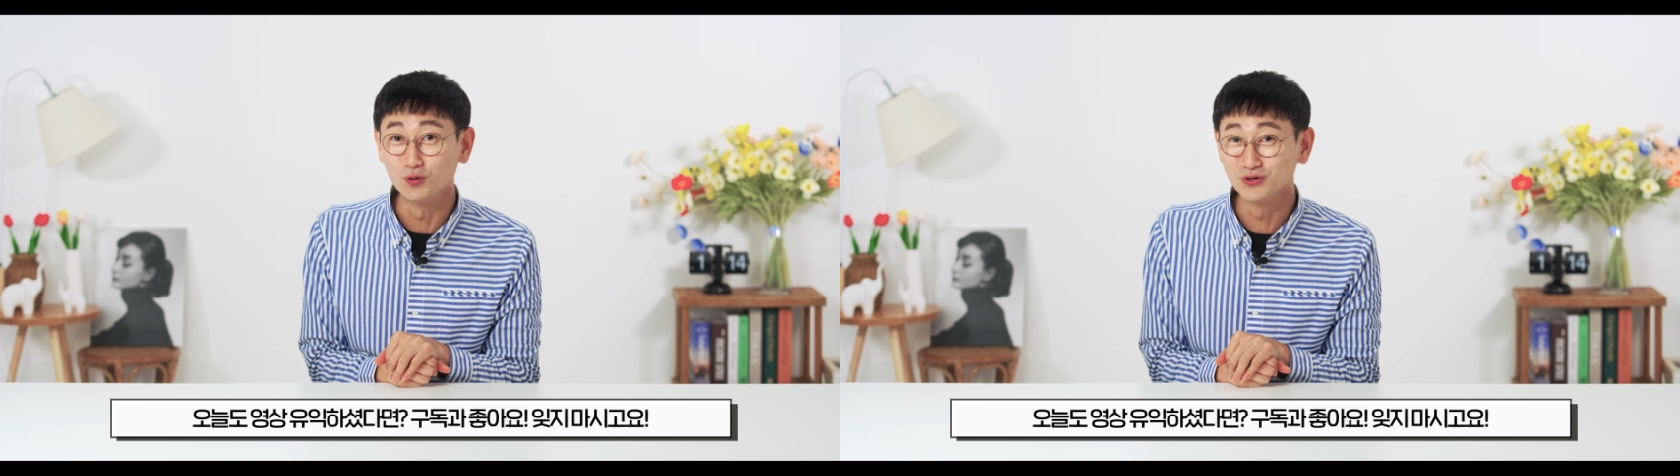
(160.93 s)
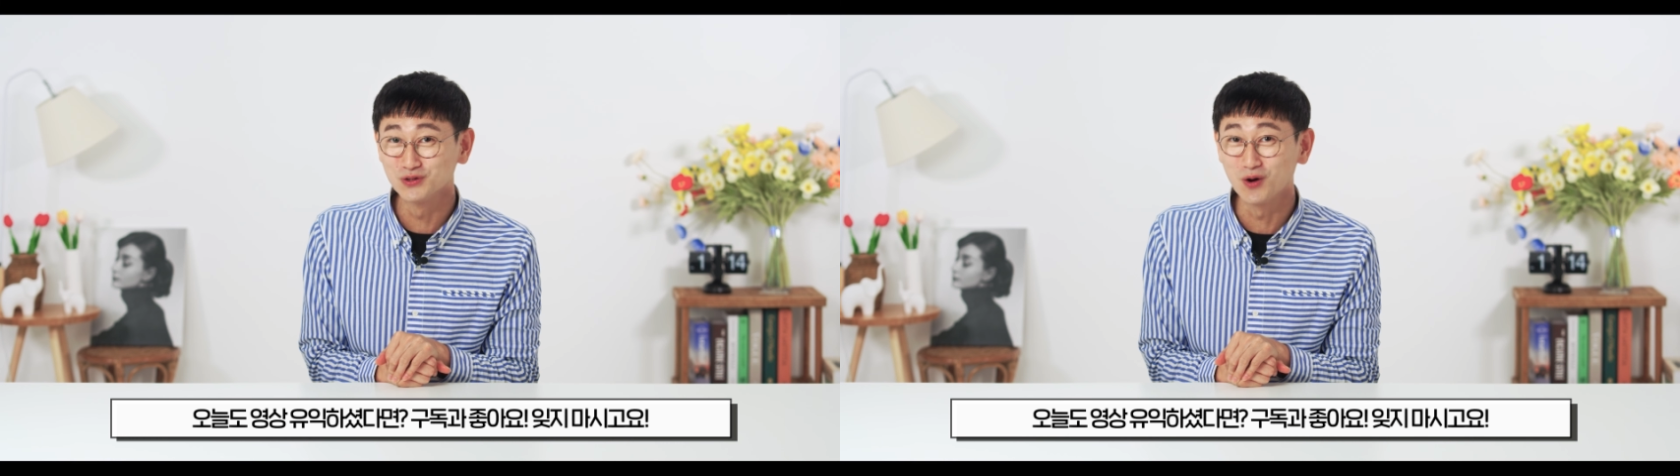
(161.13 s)

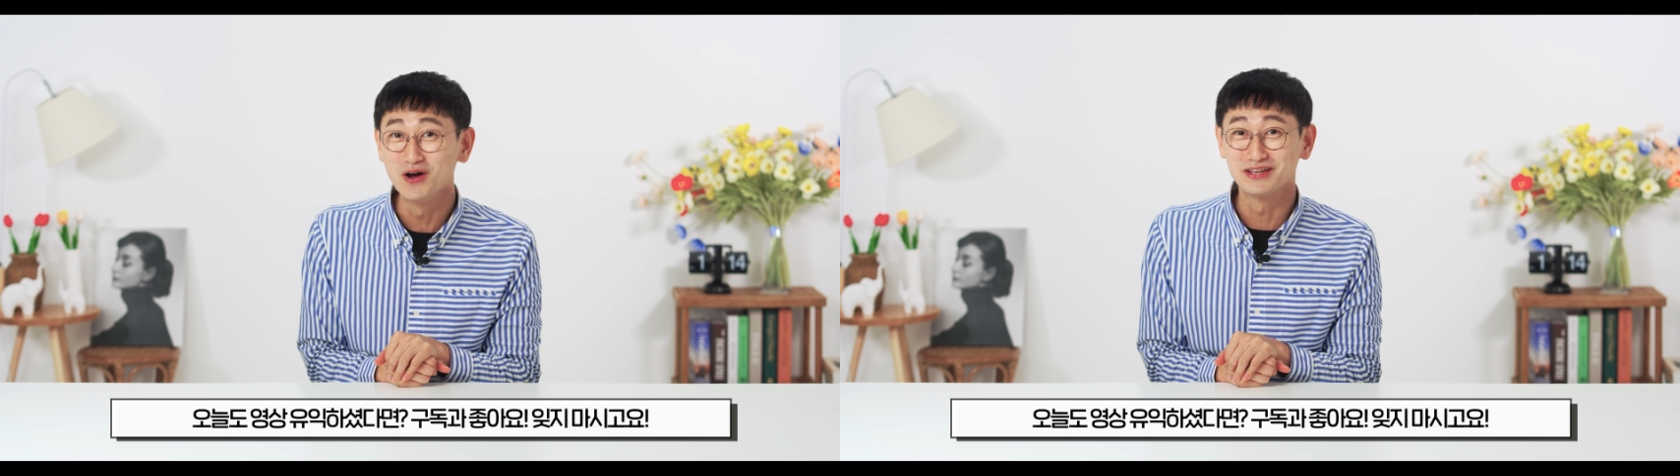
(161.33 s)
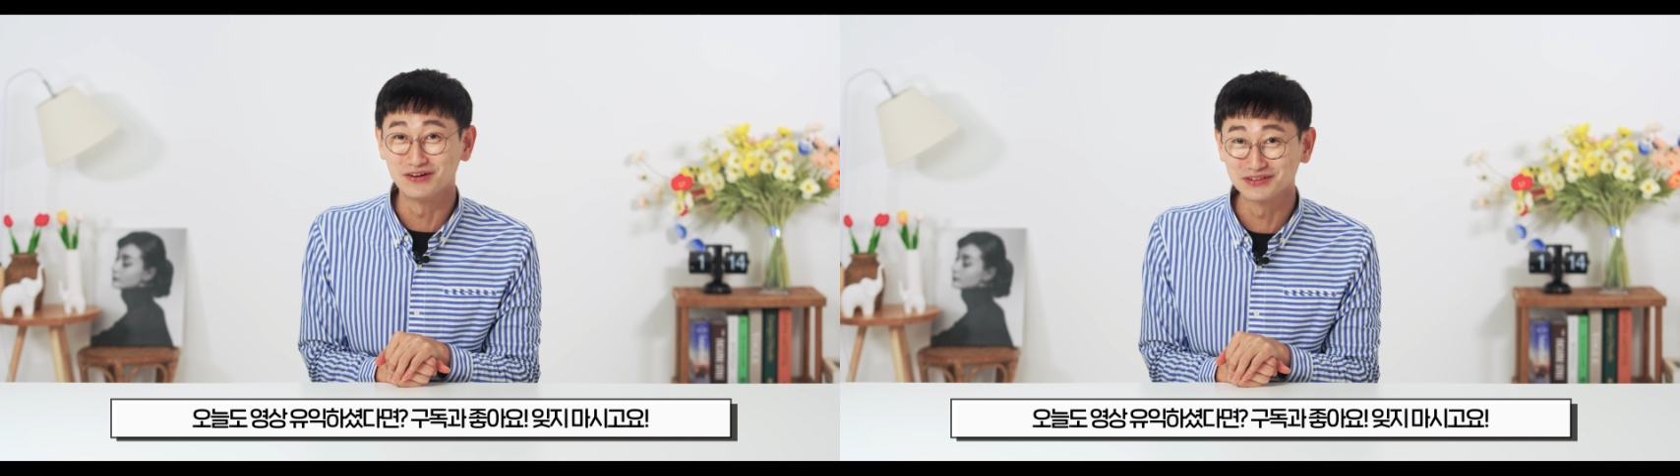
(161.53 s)

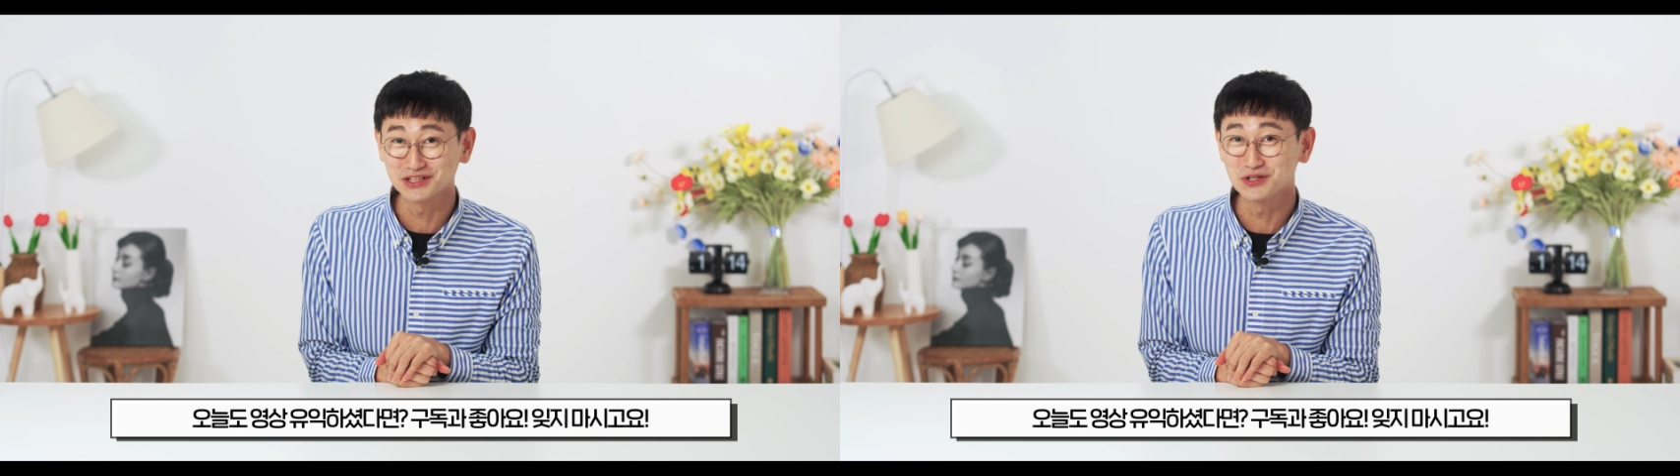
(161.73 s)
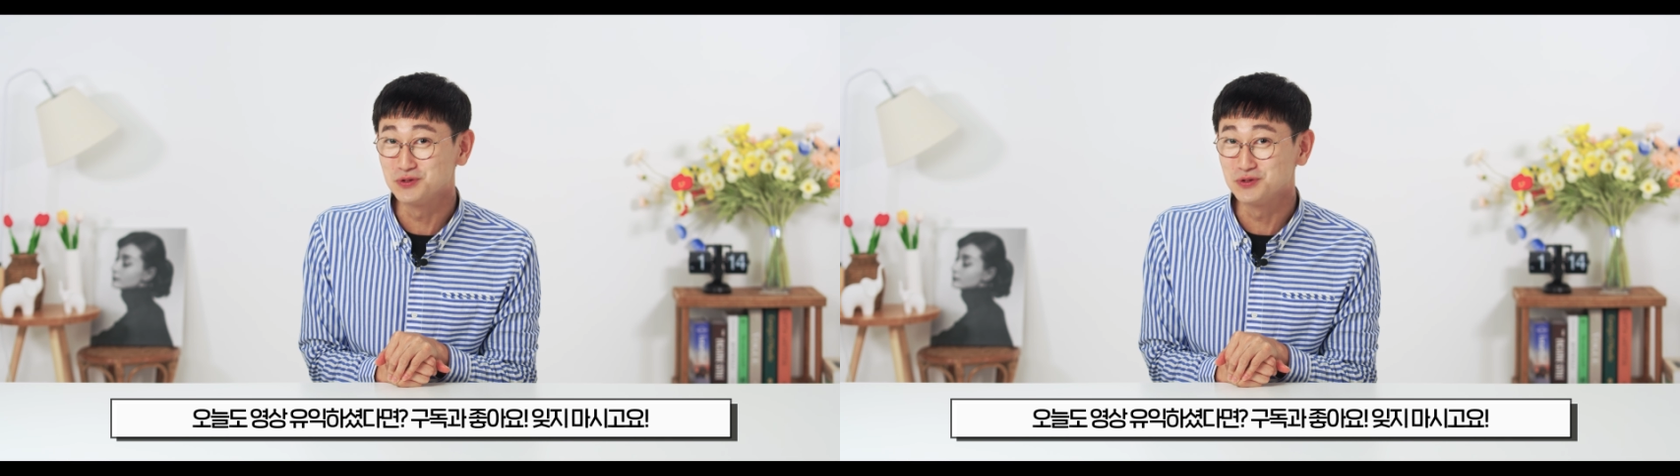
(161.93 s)
오늘도 영상